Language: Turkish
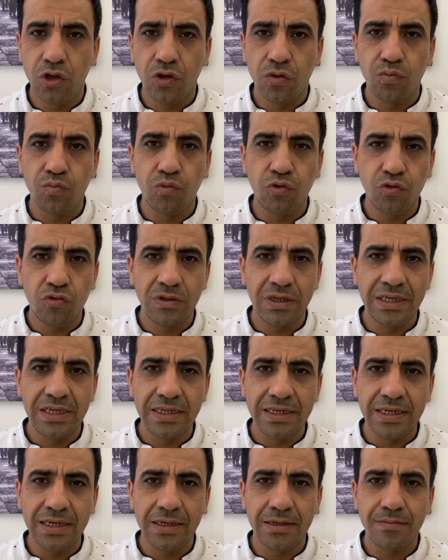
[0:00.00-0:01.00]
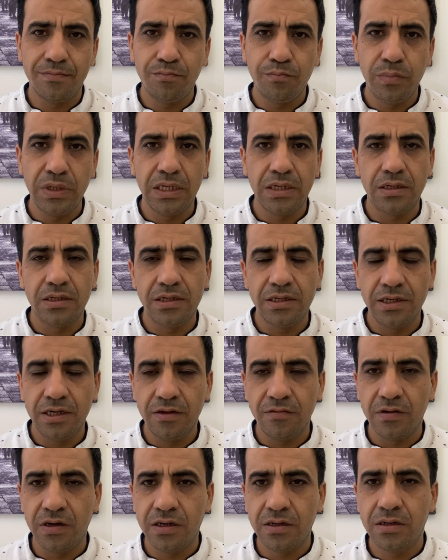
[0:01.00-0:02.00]
Bunu da yine bir yılı
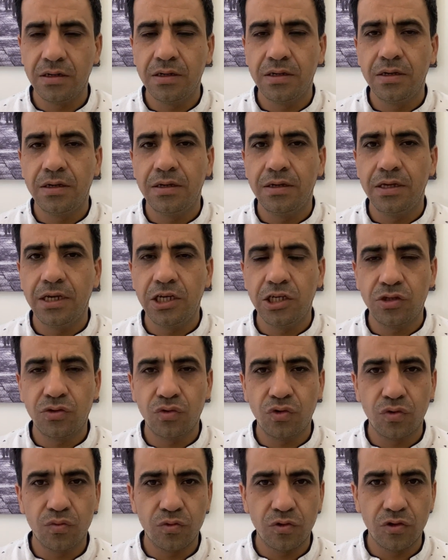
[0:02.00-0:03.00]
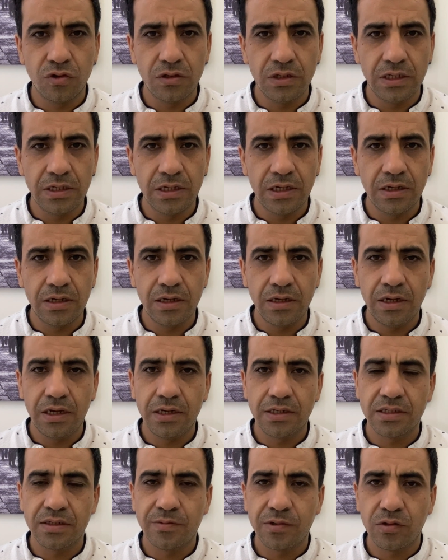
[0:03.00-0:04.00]
var. Eş durumunu yine her
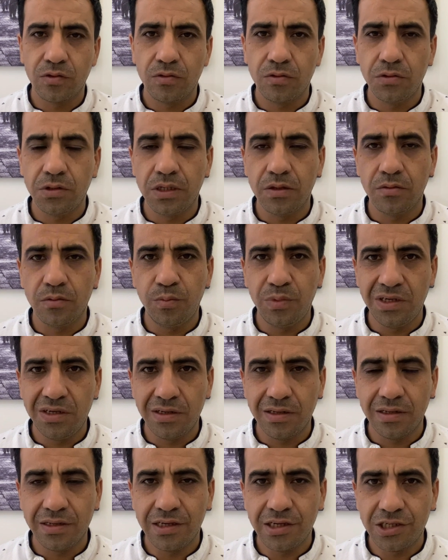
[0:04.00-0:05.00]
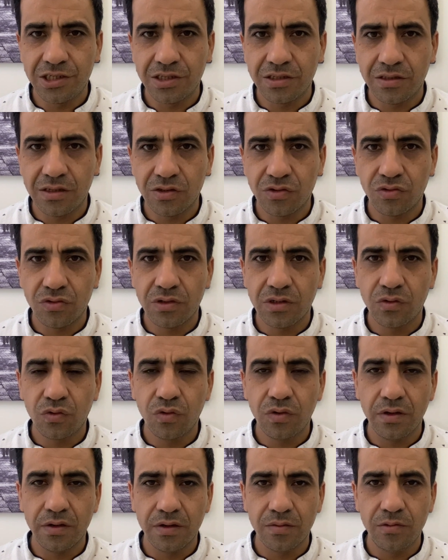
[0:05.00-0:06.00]
zaman olduğu gibi bir yılı geçtikten sonra
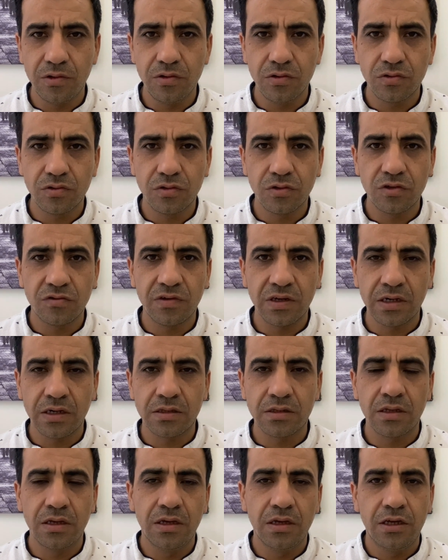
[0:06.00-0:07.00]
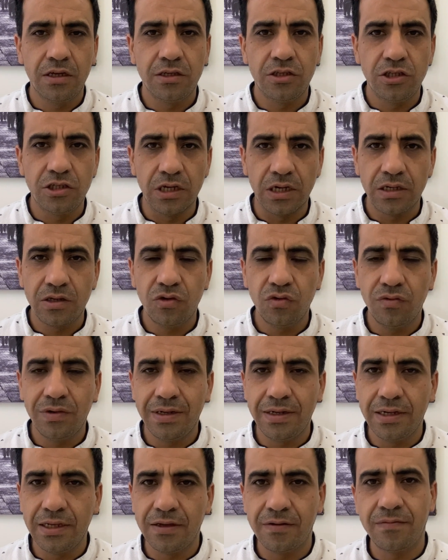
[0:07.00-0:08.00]
kullanabiliyorsunuz. Fakat can
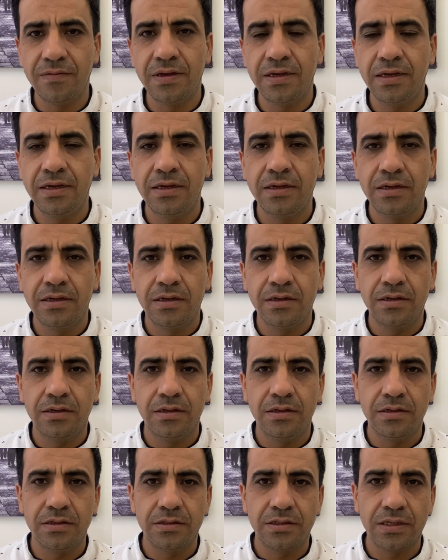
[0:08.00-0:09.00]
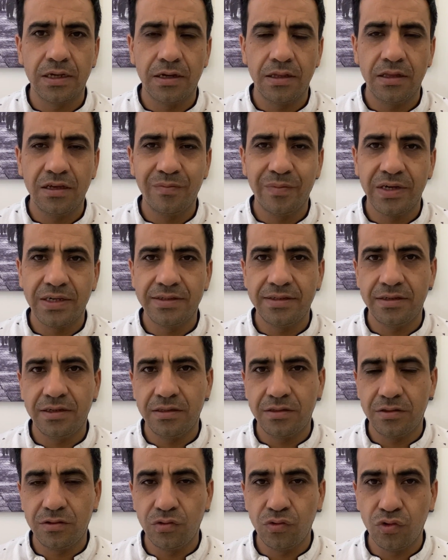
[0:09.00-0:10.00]
güvenliği ve e, sağlık
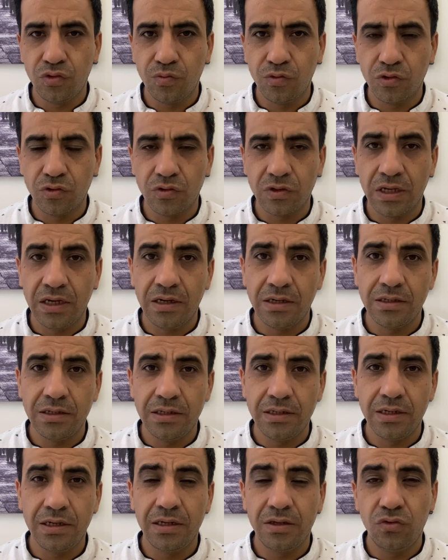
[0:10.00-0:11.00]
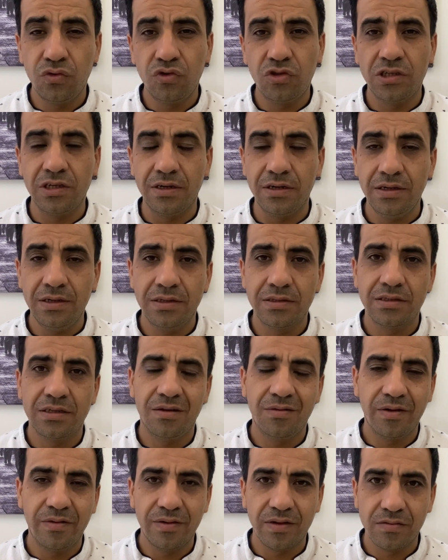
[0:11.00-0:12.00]
mazereti durumunun da yine 3 yılı
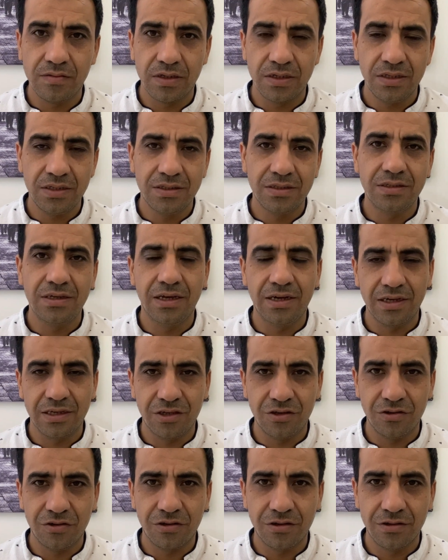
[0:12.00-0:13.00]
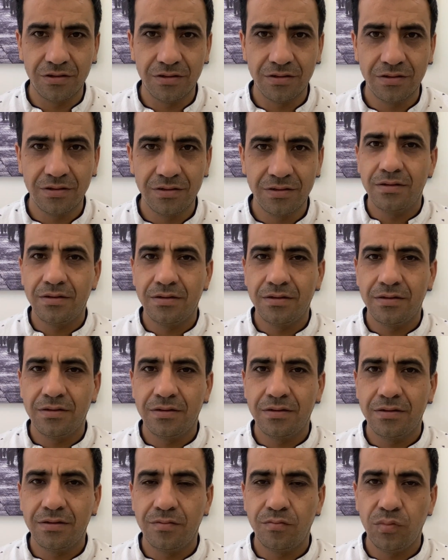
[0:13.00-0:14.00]
tamamlamanız gerekiyor.
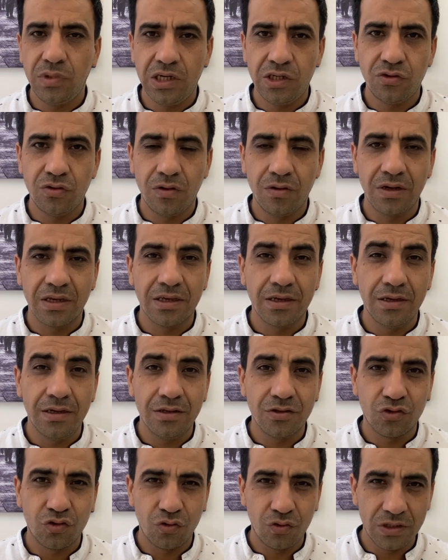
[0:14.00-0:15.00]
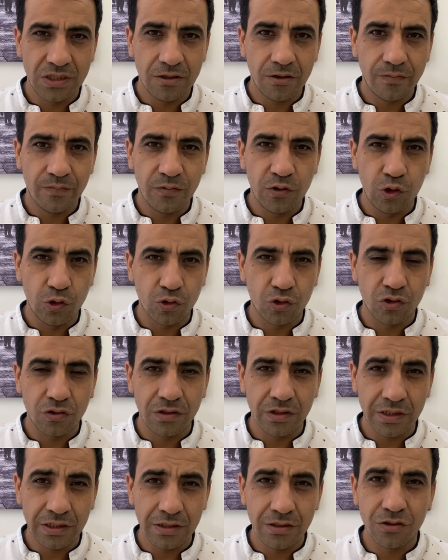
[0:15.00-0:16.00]
Bir sonraki soru cevap
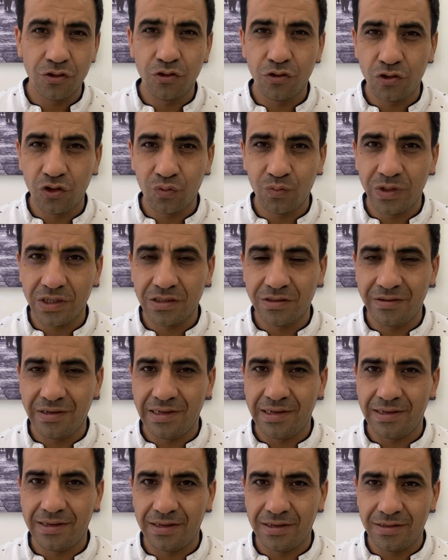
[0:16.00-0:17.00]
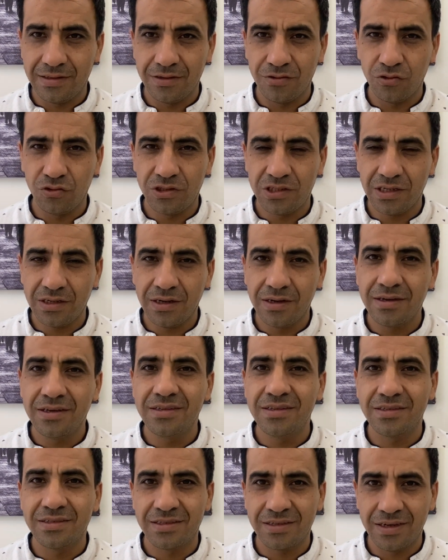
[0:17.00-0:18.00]
videosunda görüşmek dileğiyle.
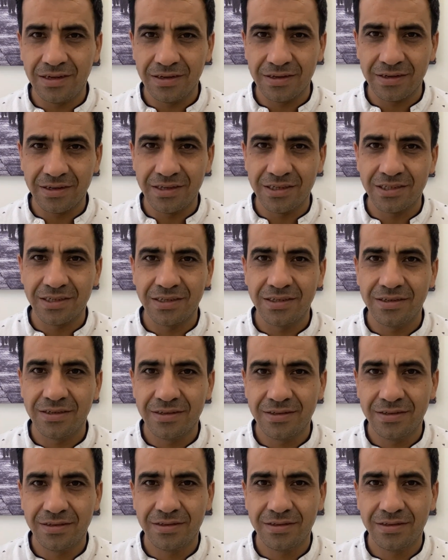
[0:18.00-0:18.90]
Hoşçakalın, sağlıkla yaşayın.